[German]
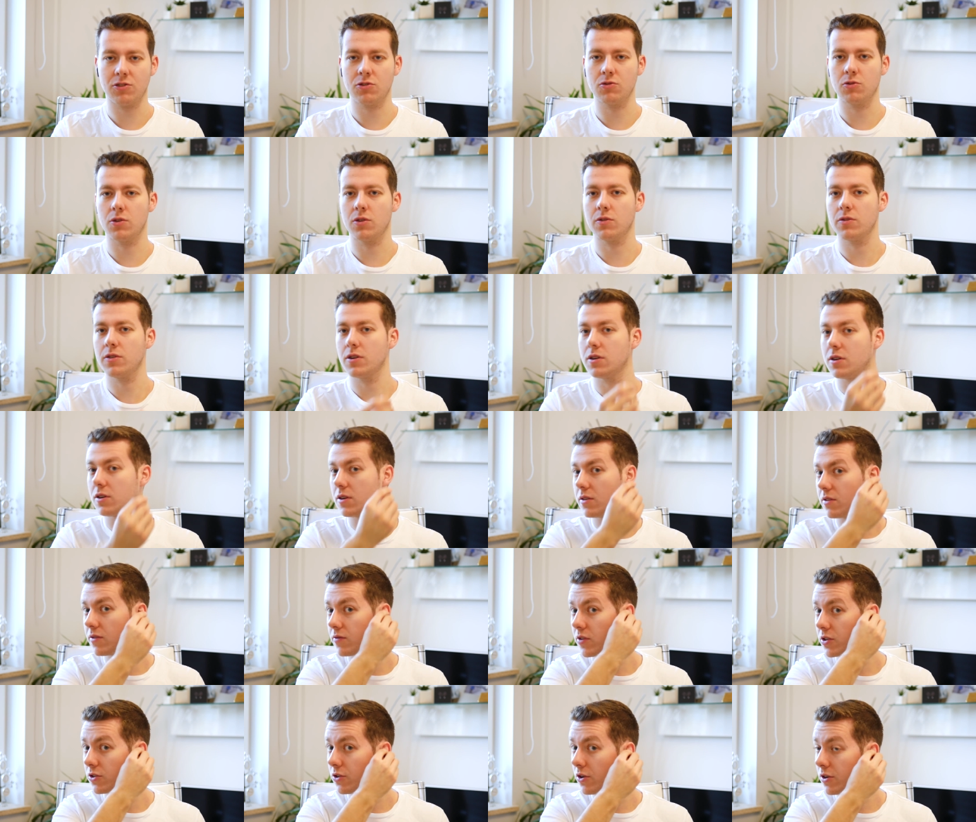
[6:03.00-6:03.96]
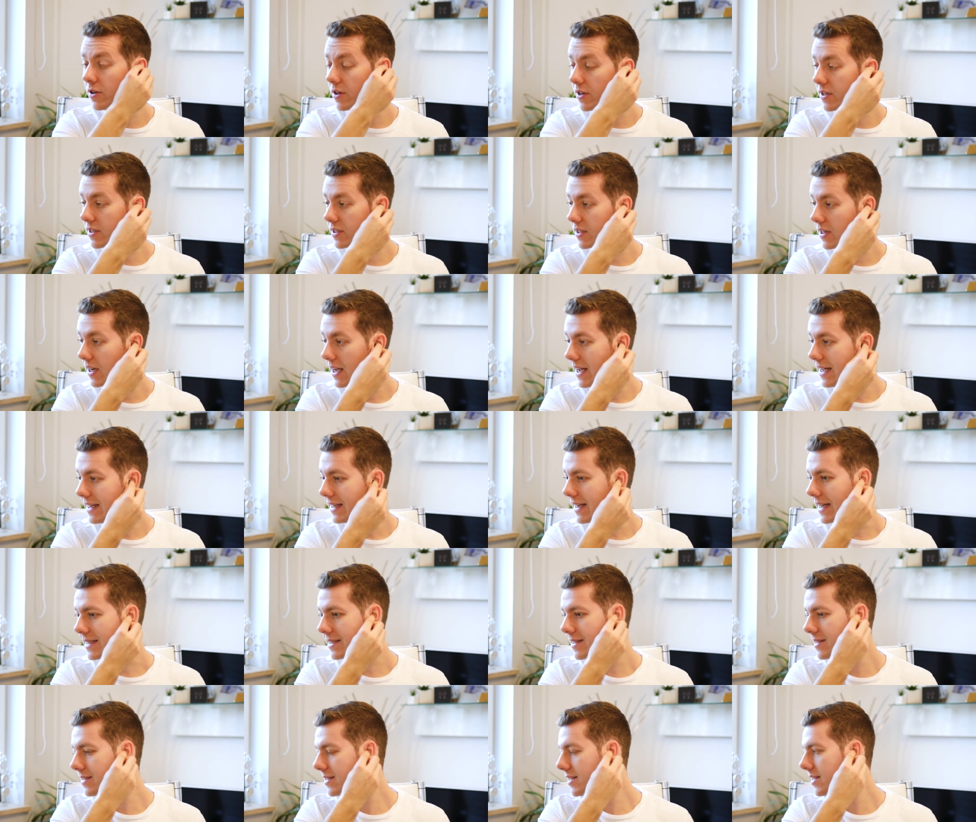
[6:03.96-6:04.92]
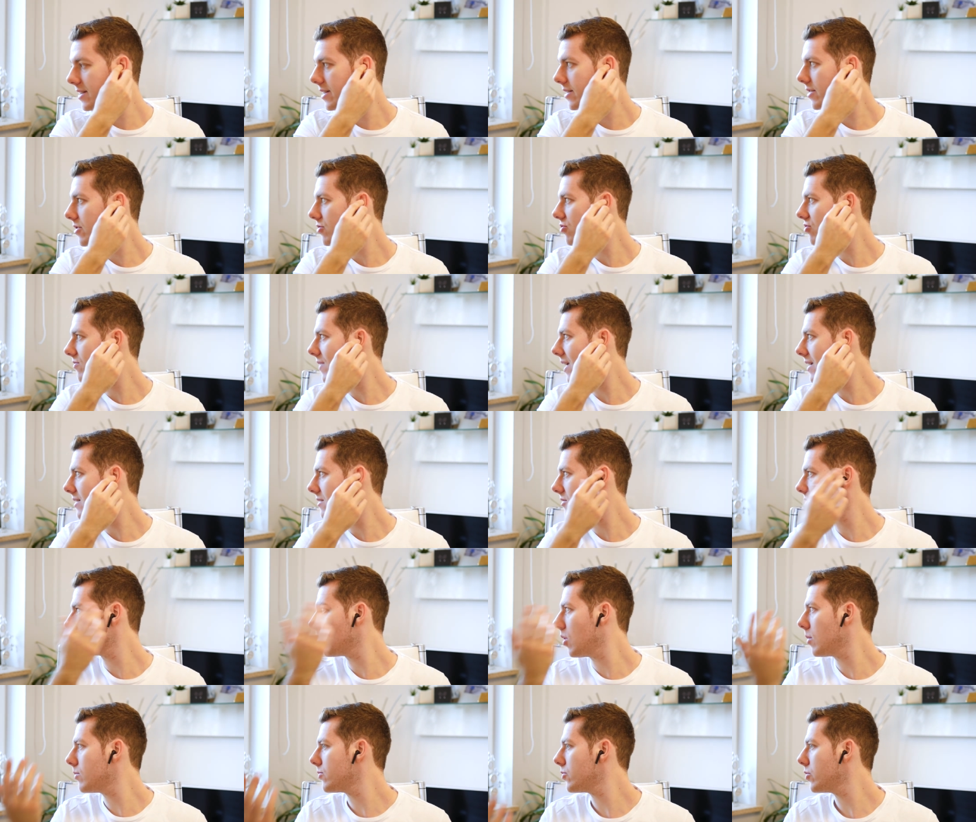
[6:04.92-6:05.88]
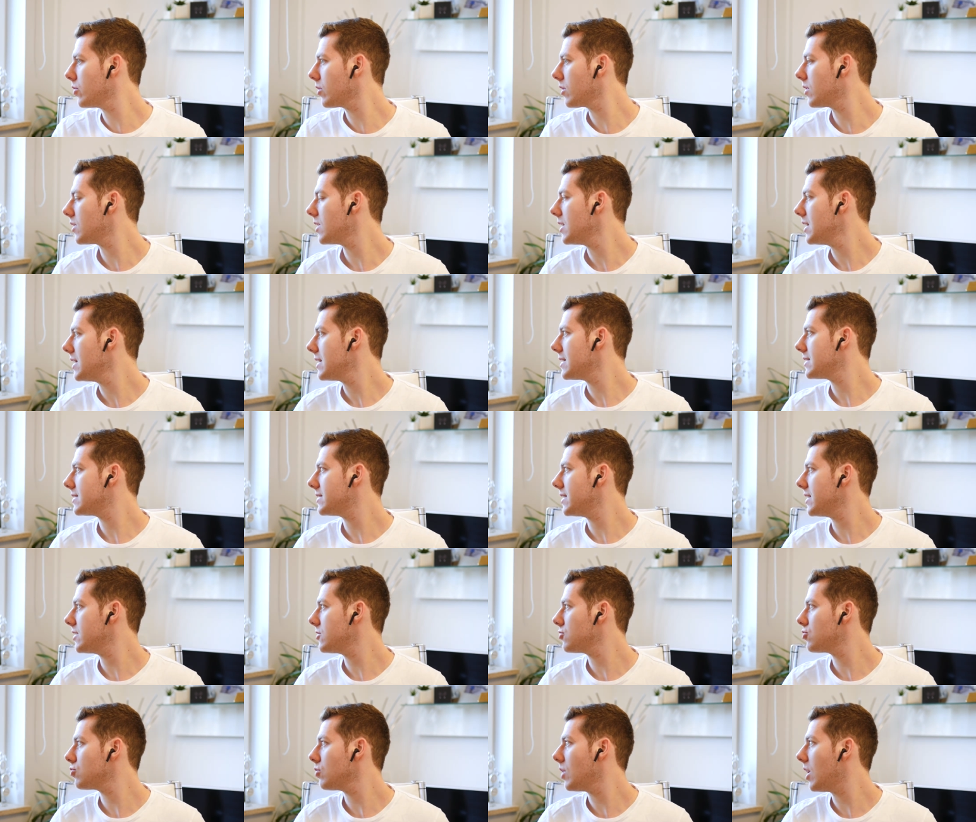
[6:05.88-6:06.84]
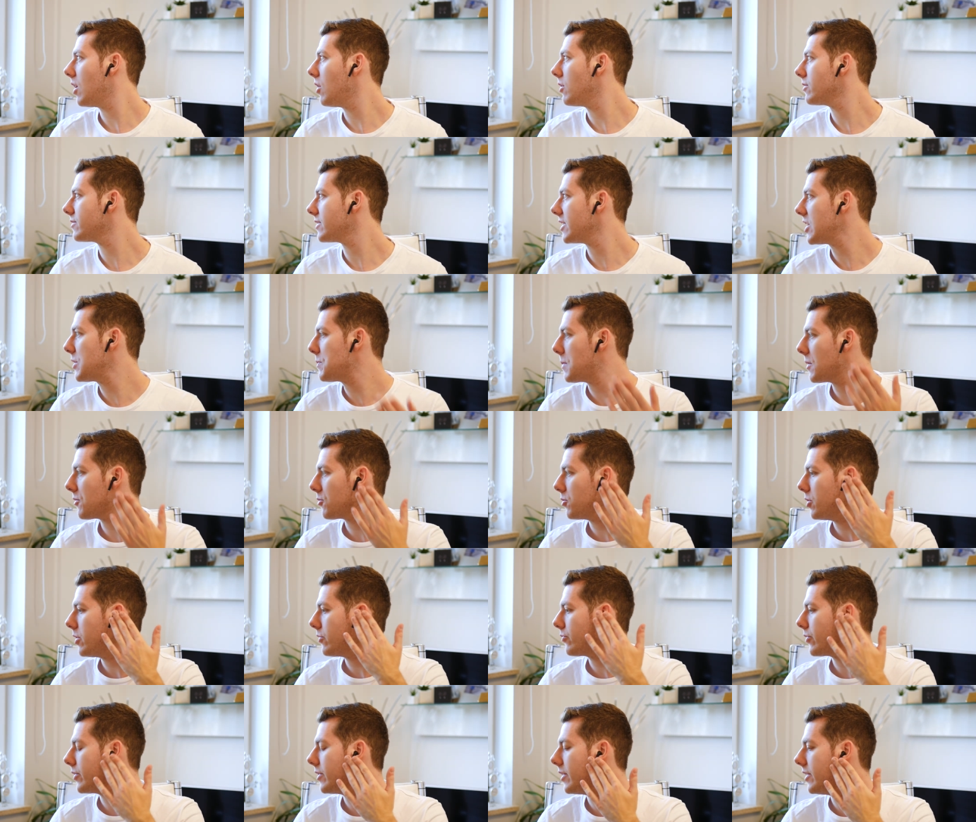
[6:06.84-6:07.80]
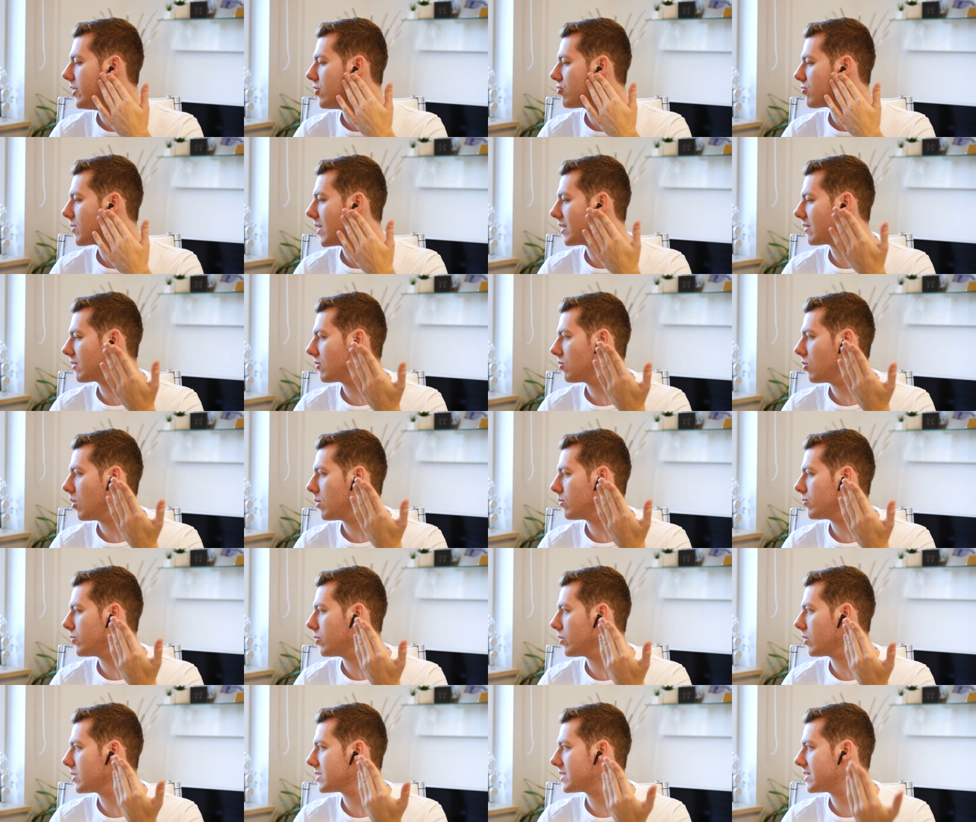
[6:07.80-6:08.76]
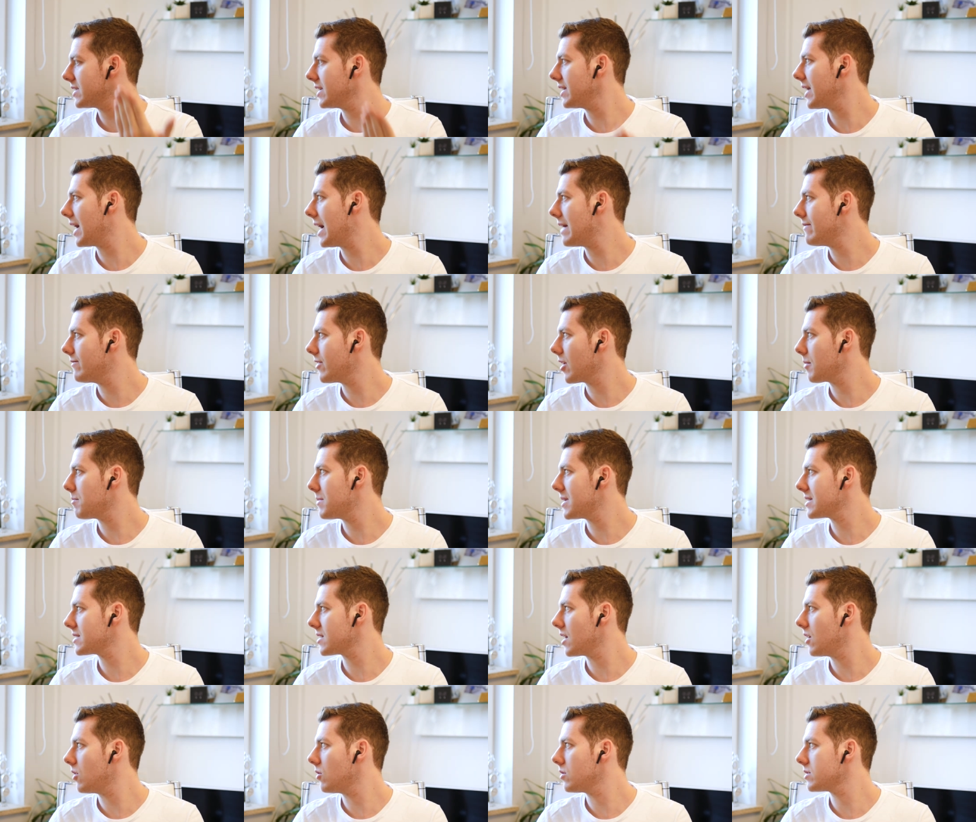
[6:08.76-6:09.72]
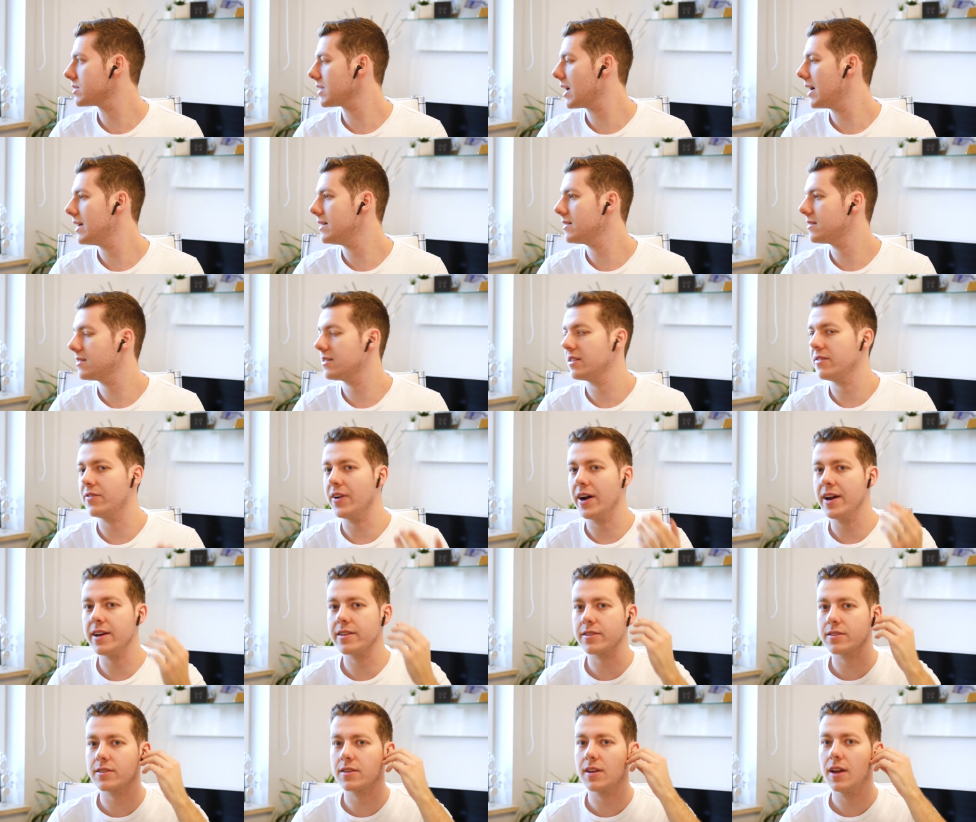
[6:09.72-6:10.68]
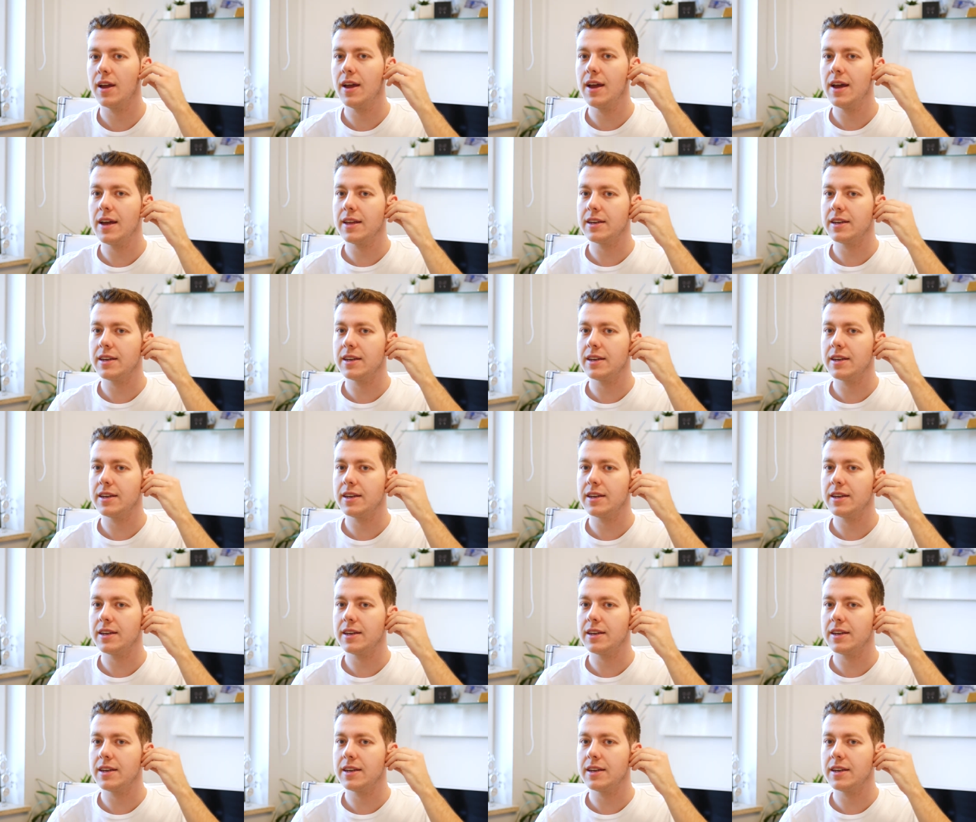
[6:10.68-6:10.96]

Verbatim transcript: zu äh, verdeutlichen, das sind die schwarzen Kopfhörer, sehen so aus. Ich persönlich finde, die schwarzen Kopfhörer sehen einfach besser aus als die weißen.